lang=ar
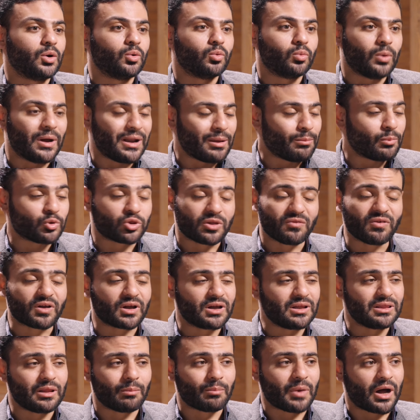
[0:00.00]
وانا متفق
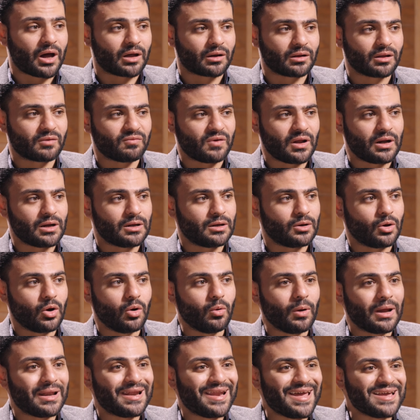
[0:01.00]
جدا مع حضرتك فعلا ان
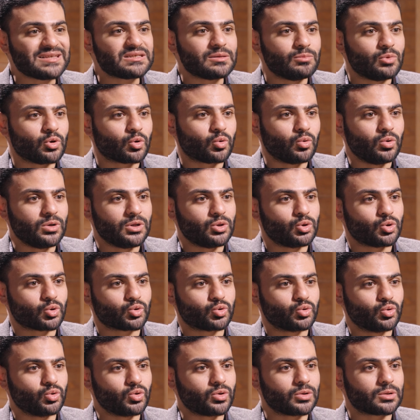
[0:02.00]
هو لازم يكون
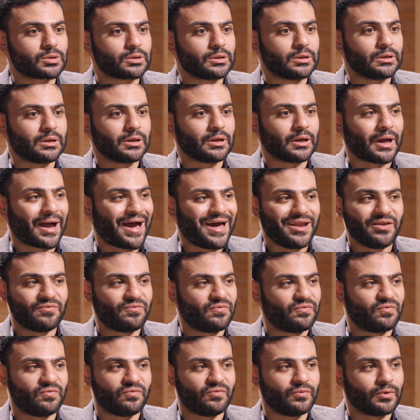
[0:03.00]
الدكتور آه،
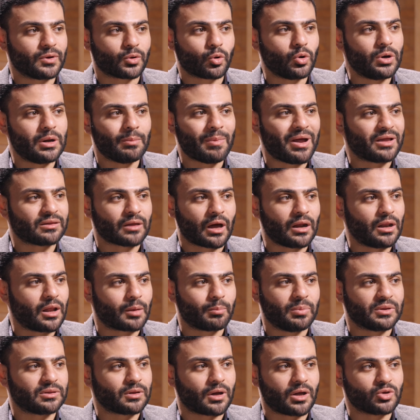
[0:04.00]
عارف كل ما
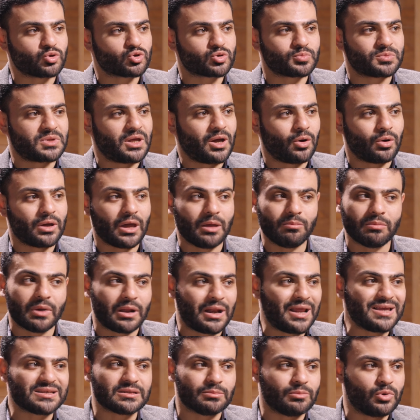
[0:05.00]
يتعلق بالتخصص بتاعه يا اما
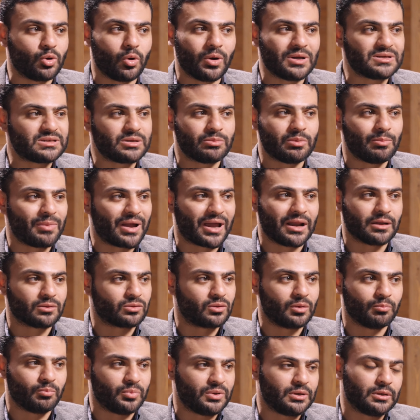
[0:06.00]
لازم هو يسيب المجال
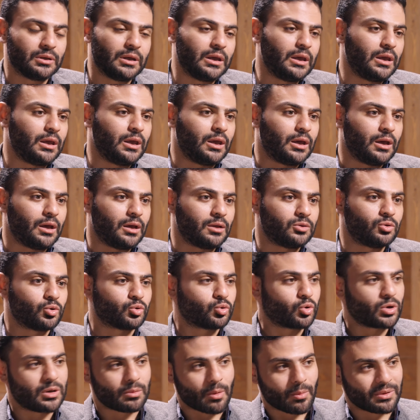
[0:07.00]
الطبي
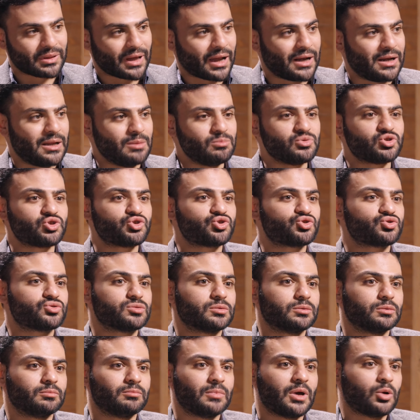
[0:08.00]
الدكتور اللي ما بيتعلمش
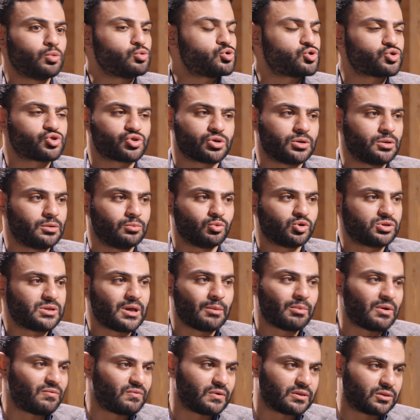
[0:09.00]
ملوش
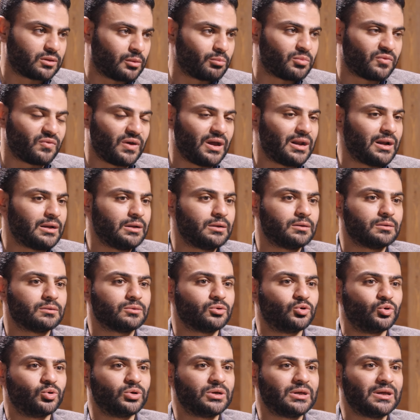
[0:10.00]
مستقبل في الطب فعلا
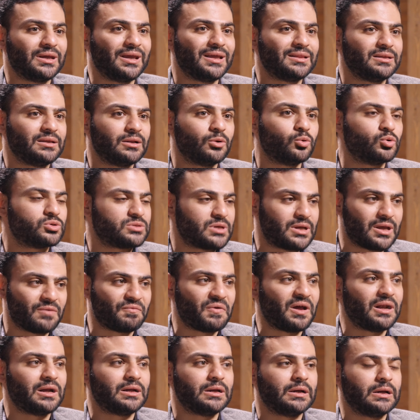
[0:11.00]
وهي دي الجزئيه
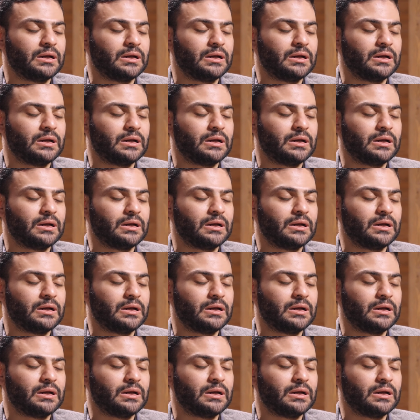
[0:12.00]
فعلا